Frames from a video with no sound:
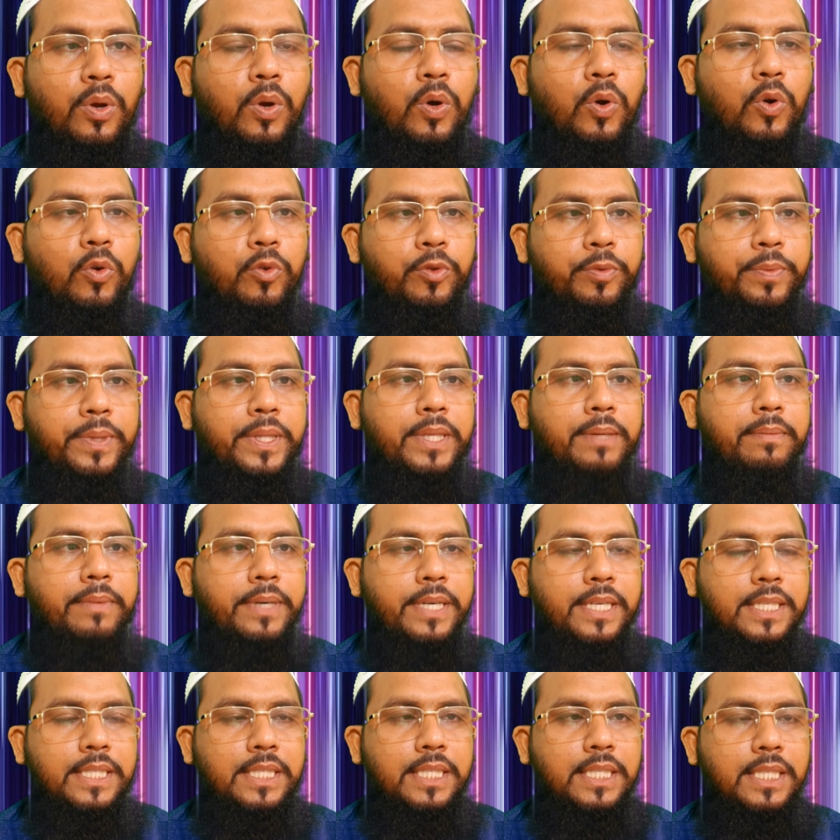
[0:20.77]
হোমিওপ্যাথি
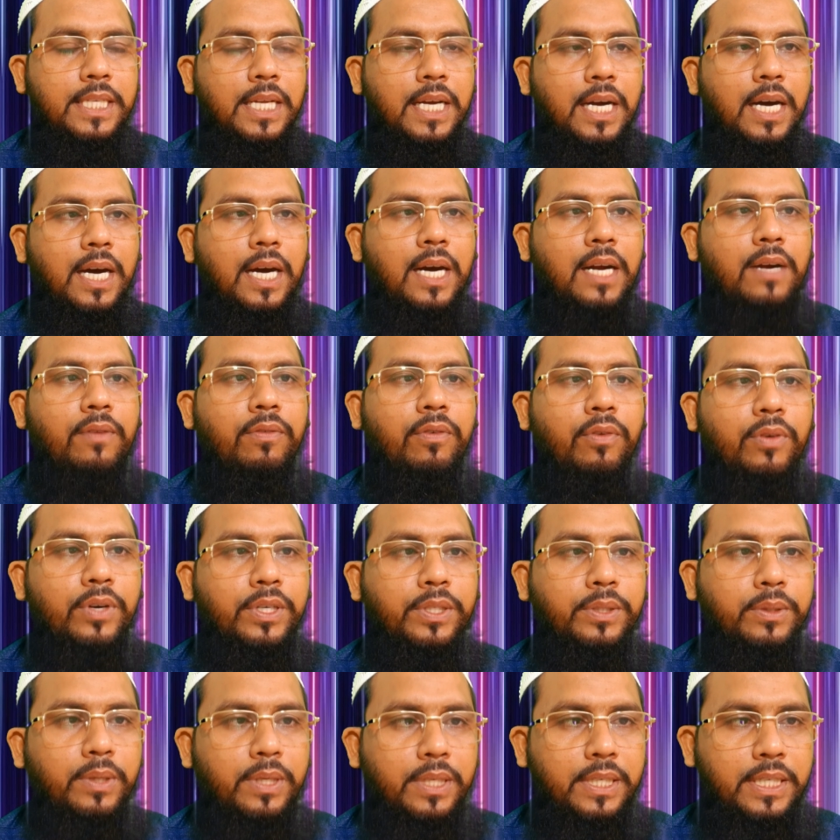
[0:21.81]
মেডিসিন আর
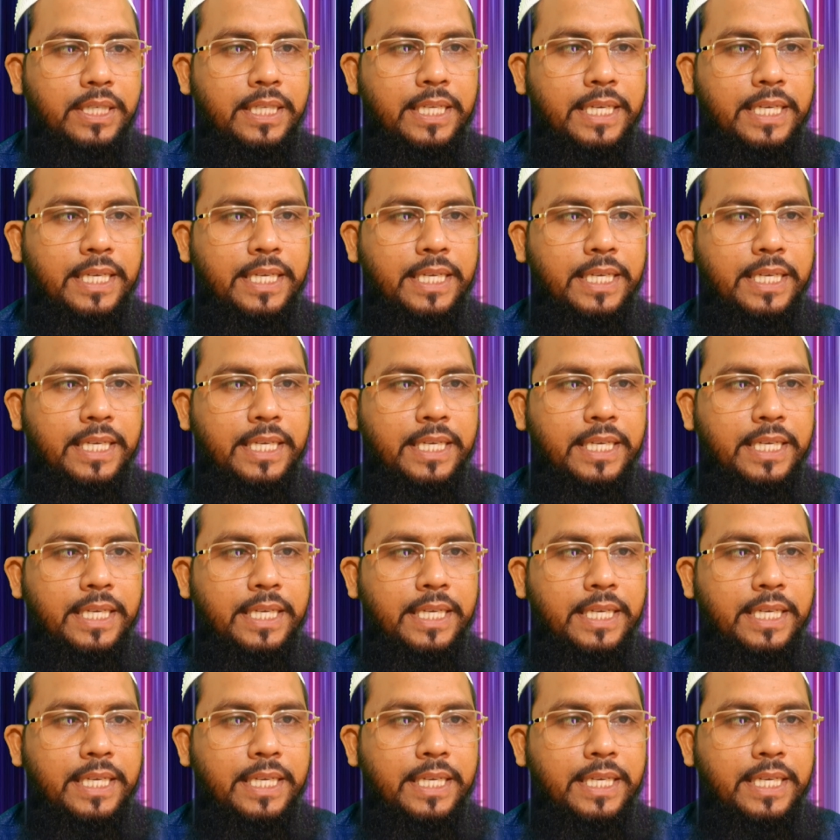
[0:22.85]
ফোরটি ওয়ান